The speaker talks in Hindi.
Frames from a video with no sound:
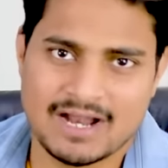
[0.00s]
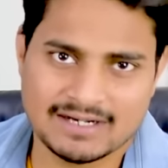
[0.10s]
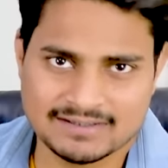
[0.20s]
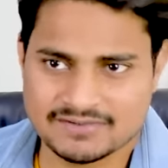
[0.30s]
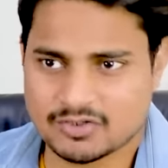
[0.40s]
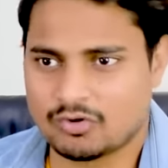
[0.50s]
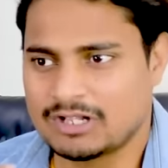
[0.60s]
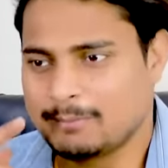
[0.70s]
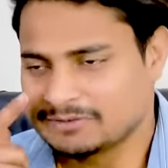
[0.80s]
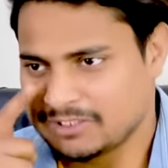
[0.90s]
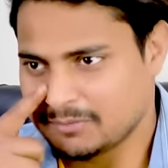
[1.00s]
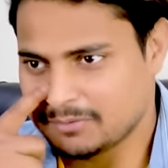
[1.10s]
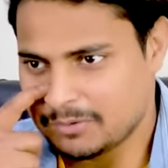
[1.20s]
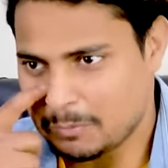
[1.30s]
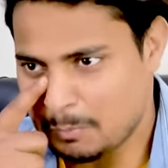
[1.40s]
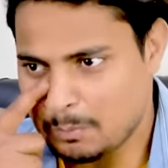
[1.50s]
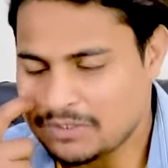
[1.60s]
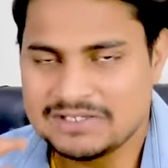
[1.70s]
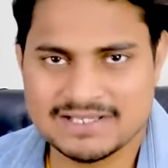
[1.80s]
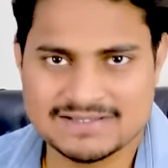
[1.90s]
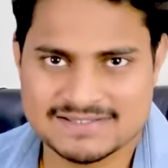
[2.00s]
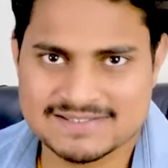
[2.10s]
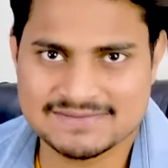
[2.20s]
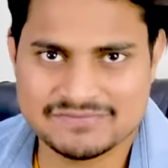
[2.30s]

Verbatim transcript: आठ दस करोड़ का मतलब मिलियंस